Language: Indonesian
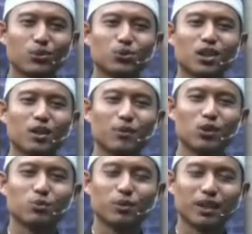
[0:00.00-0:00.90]
udah
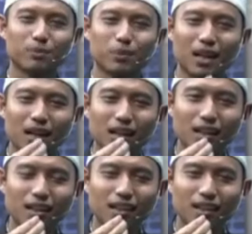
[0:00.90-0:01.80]
minum
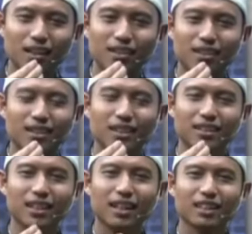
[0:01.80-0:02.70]
herba,
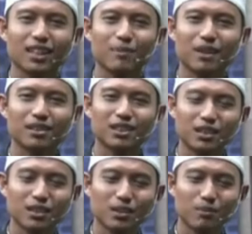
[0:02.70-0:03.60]
ternyata kita
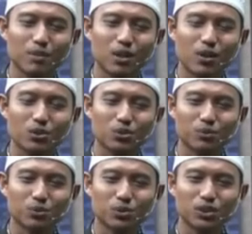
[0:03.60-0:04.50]
masih
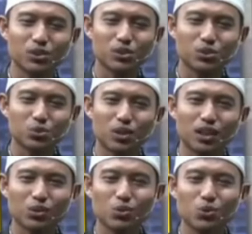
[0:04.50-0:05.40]
mengkonsumsi
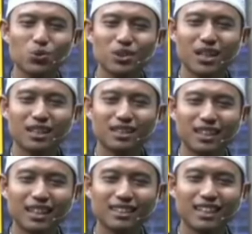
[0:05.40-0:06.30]
sesuatu yang
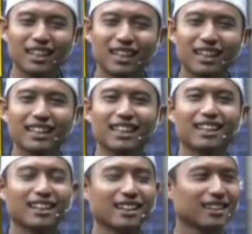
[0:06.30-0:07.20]
tidak
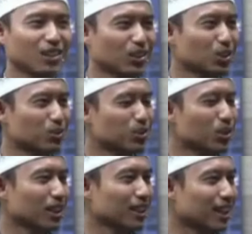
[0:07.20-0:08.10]
layak dikonsumsi
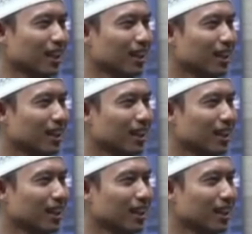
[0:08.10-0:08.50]
oleh kita.